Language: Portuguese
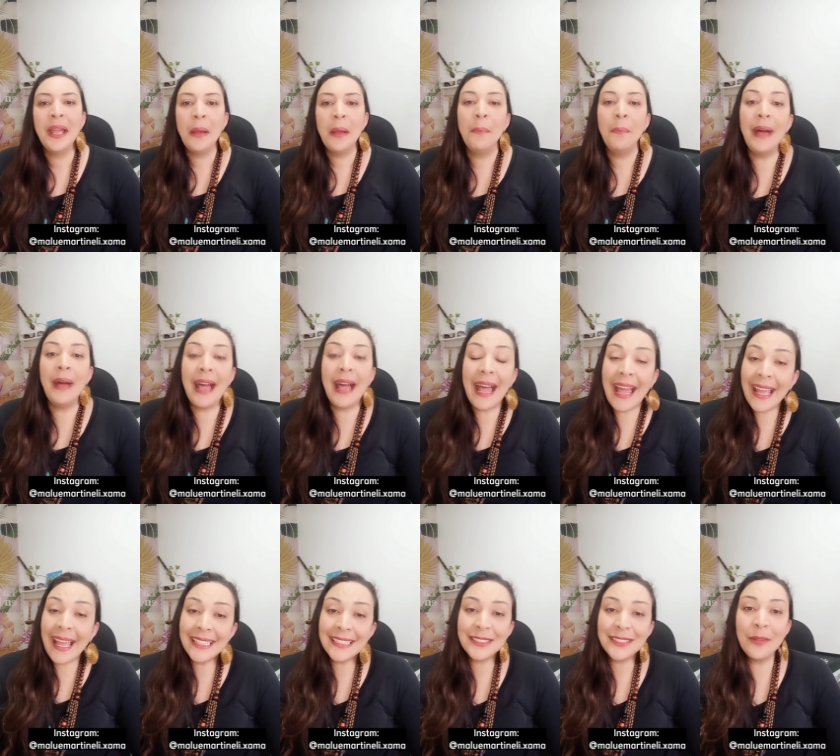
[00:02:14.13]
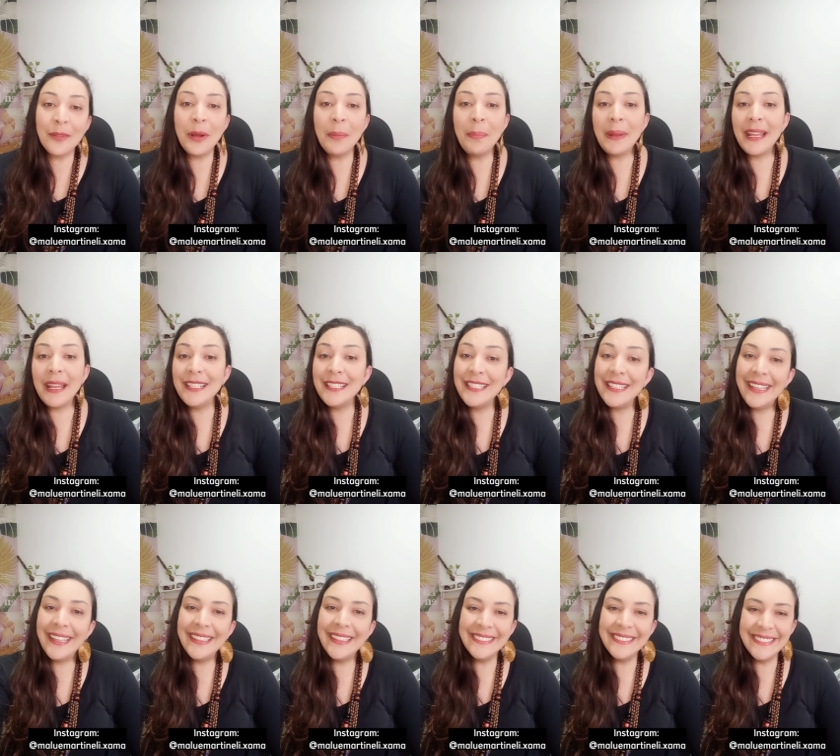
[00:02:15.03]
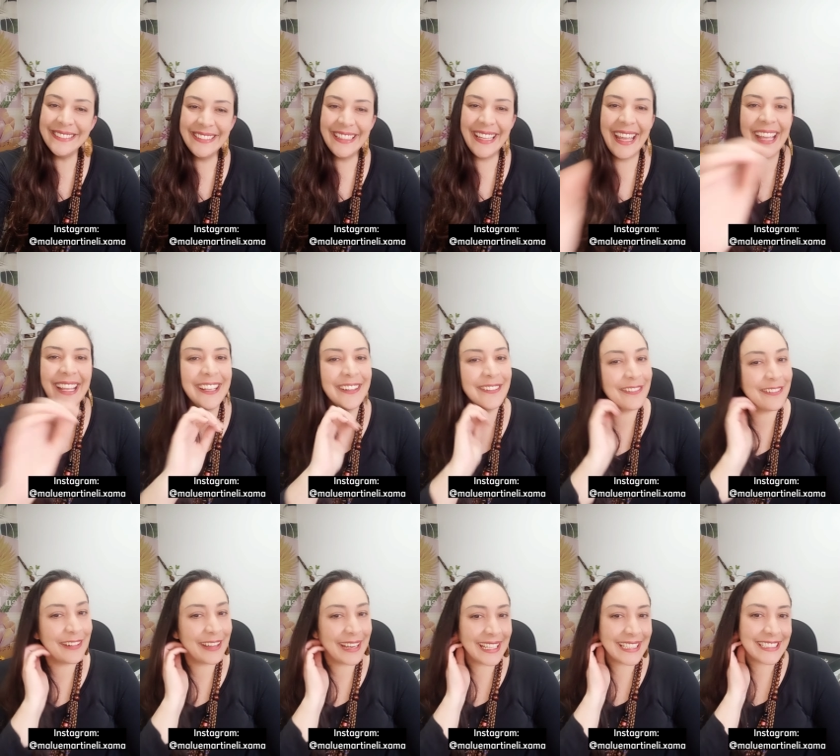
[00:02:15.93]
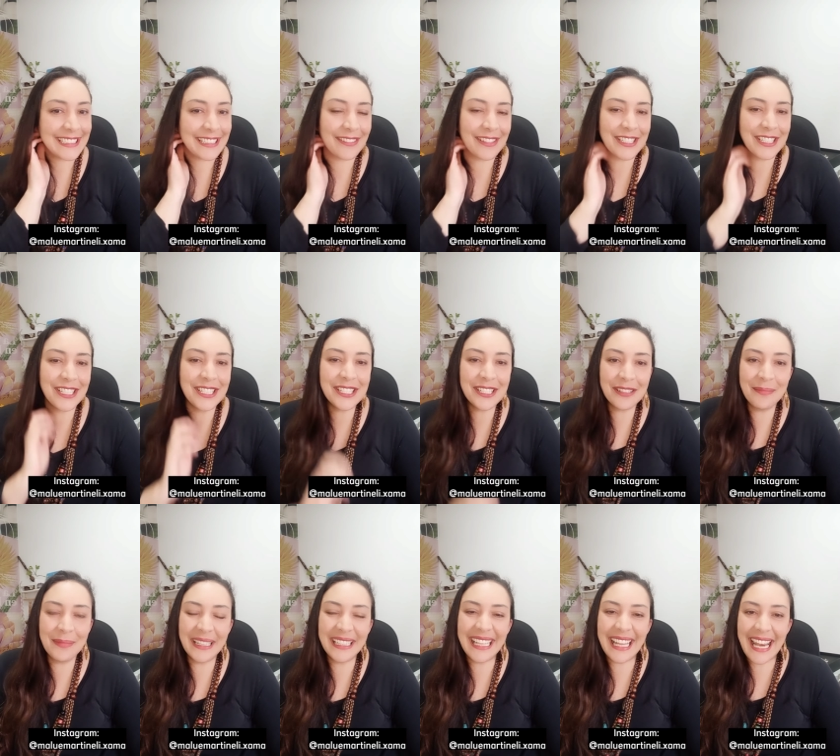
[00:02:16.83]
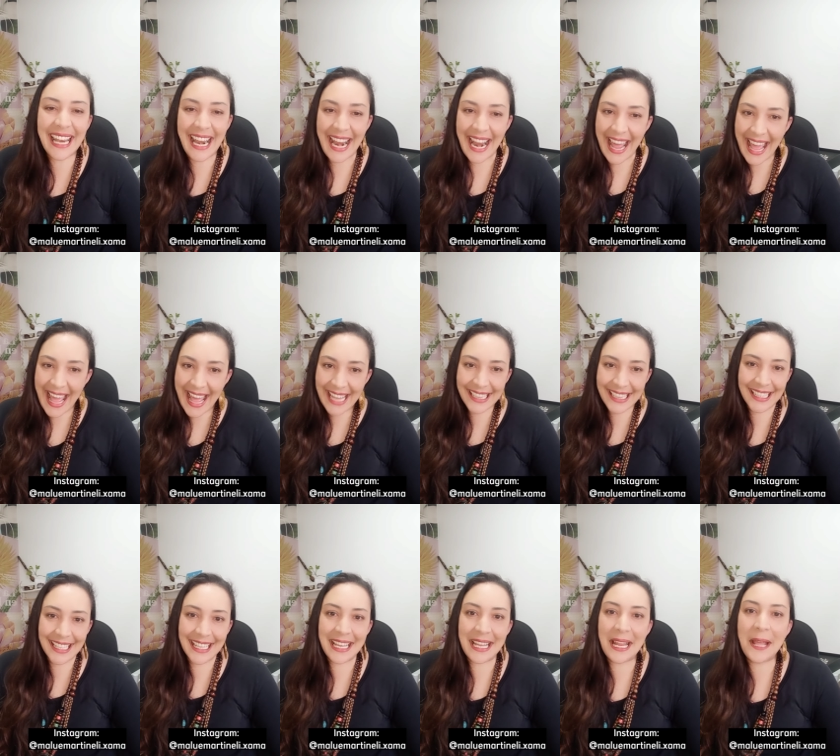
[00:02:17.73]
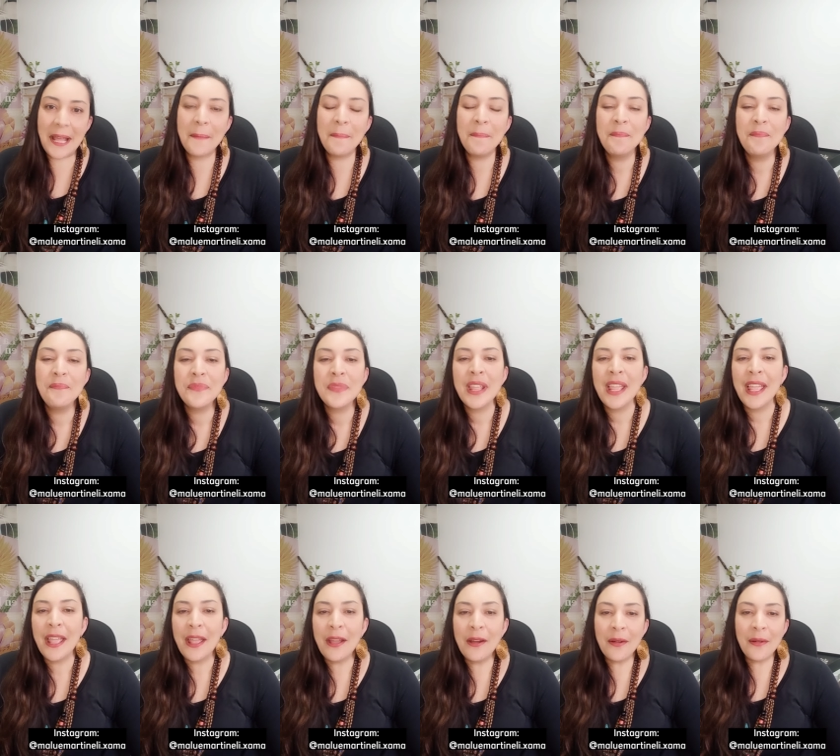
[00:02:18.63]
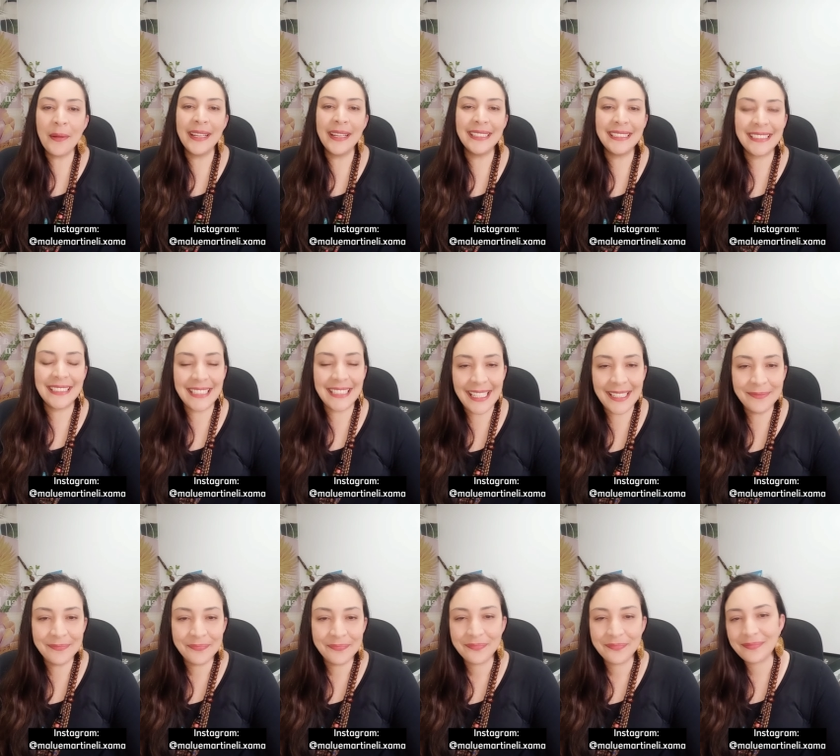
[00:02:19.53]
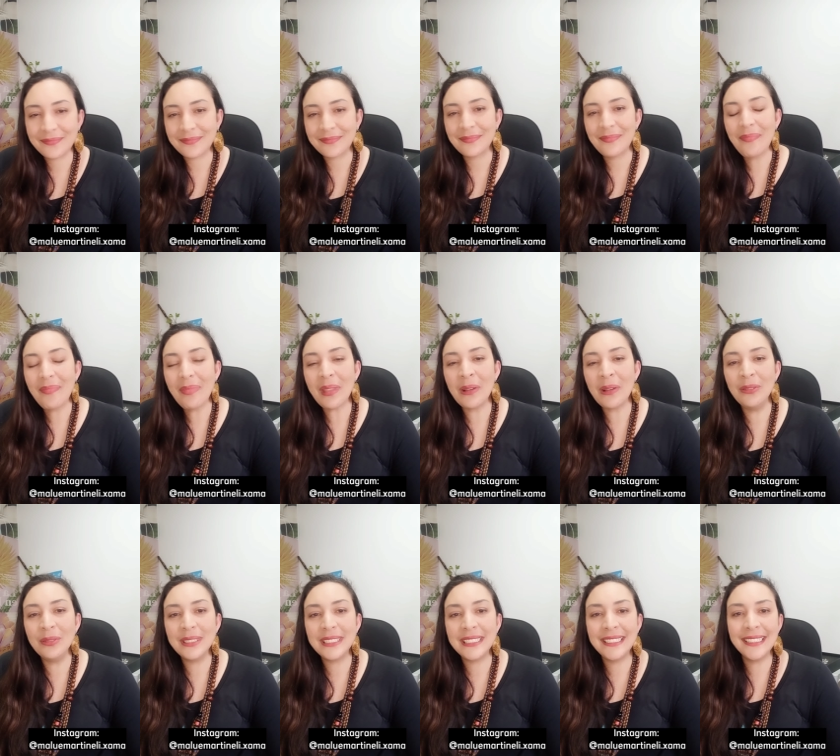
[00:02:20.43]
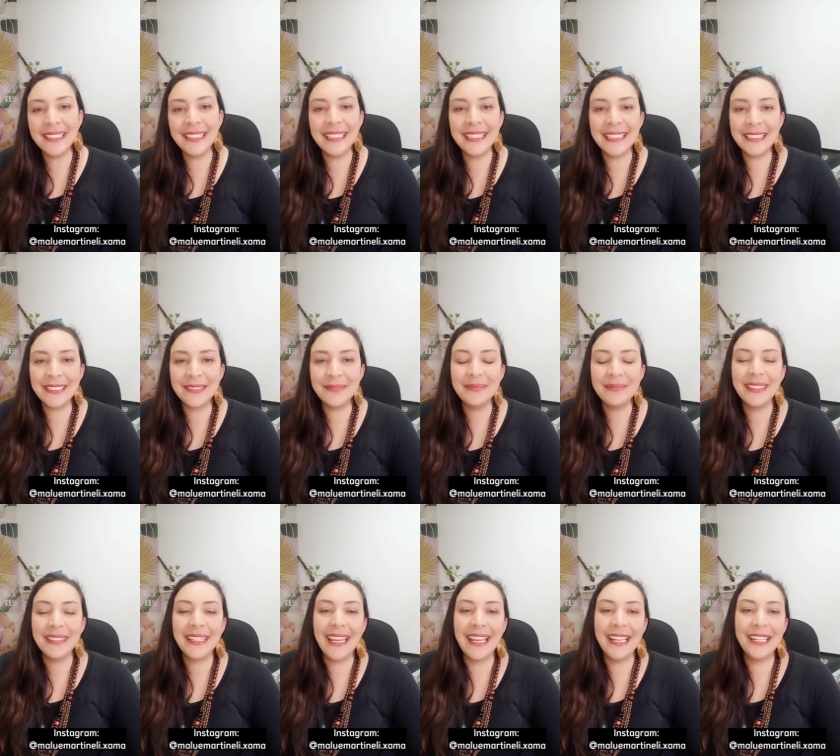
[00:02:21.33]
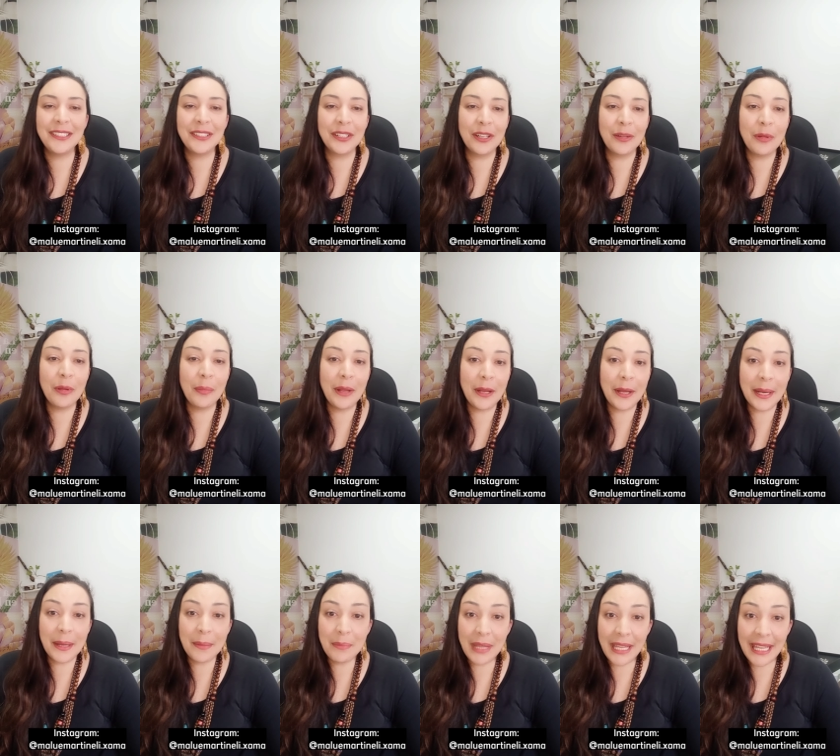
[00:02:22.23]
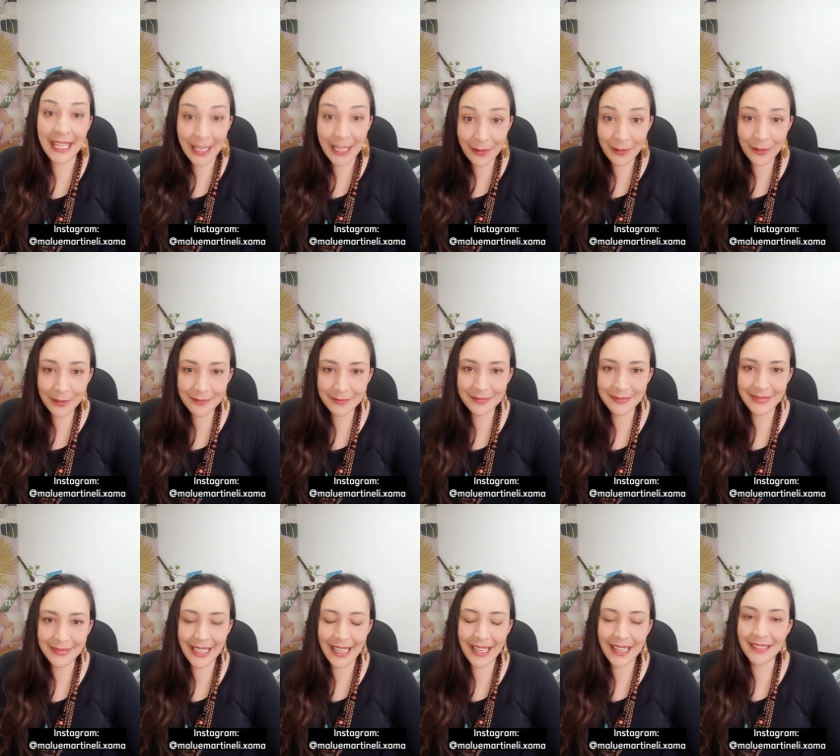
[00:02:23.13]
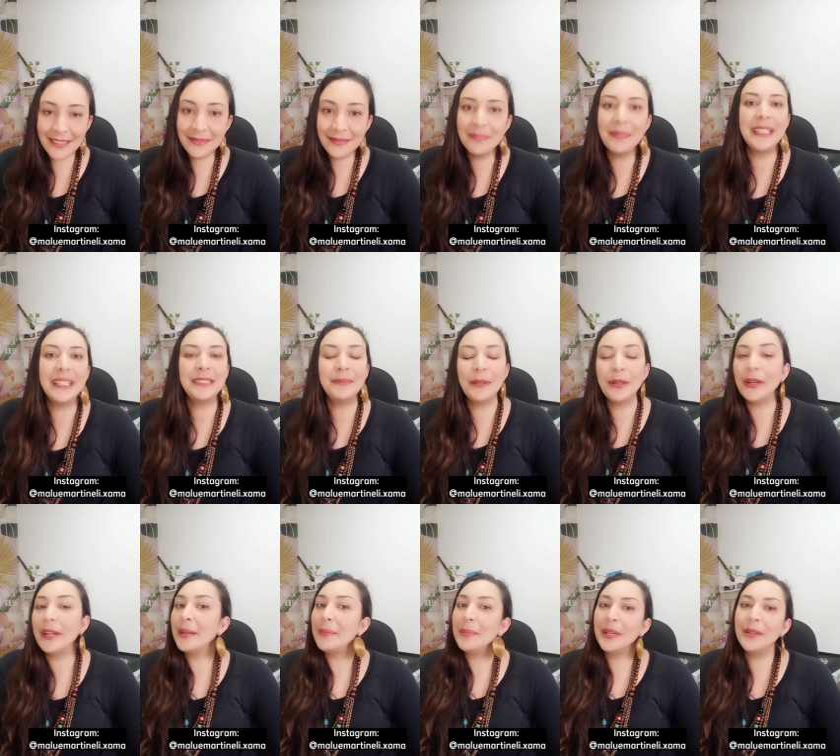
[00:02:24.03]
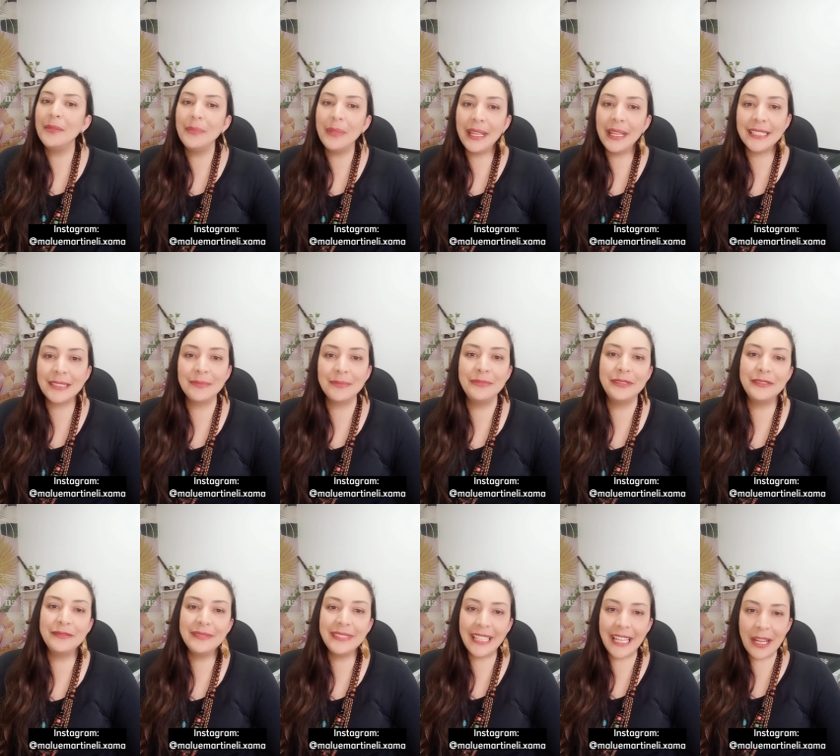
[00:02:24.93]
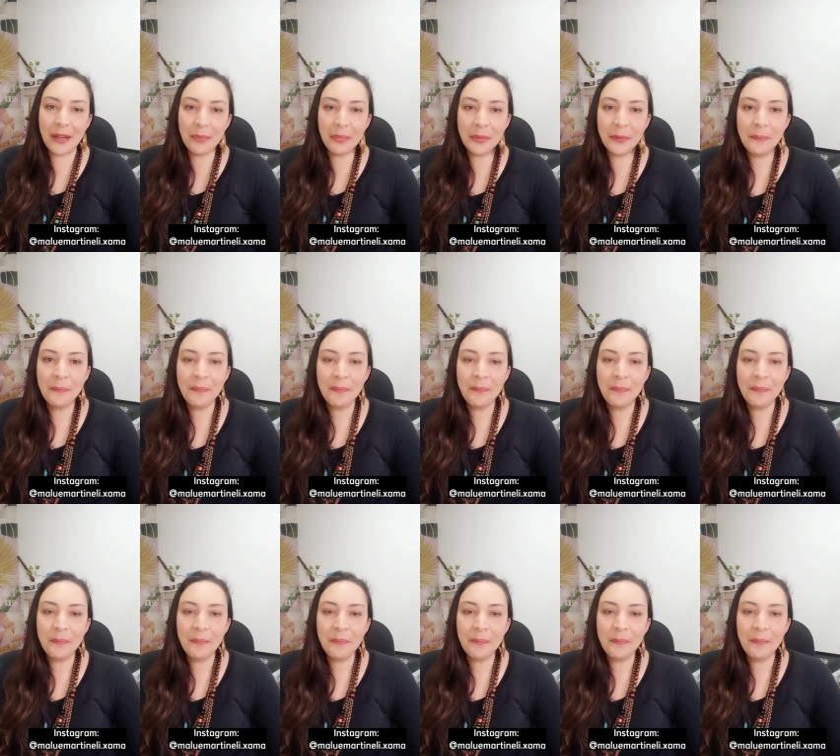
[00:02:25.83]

Mas como eu aprendi, né, que no coração a gente não manda é nada, né? Eu conheci o Luciano, e ele tornou meu melhor amigo, né? Mas melhor amigo mesmo por um tempo.